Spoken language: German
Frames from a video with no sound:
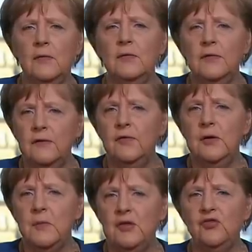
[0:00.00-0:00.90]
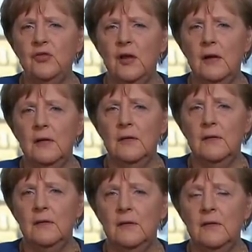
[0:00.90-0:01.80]
und sind für die Menschen da.
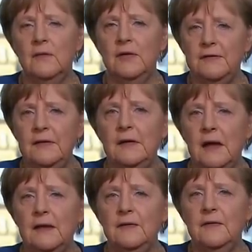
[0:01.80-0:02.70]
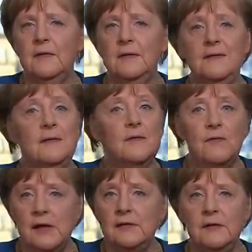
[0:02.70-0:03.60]
Was sie leisten, ist
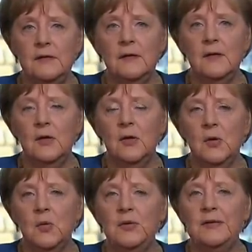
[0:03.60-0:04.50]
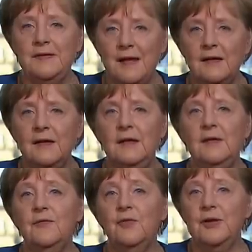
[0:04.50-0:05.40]
gewaltig. Und ich danke
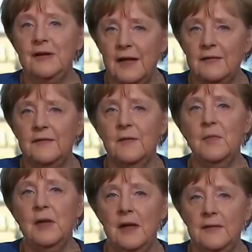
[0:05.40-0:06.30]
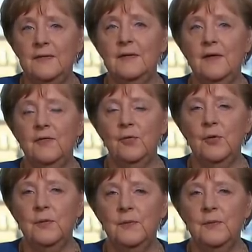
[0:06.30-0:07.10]
ihnen von ganzem Herzen dafür.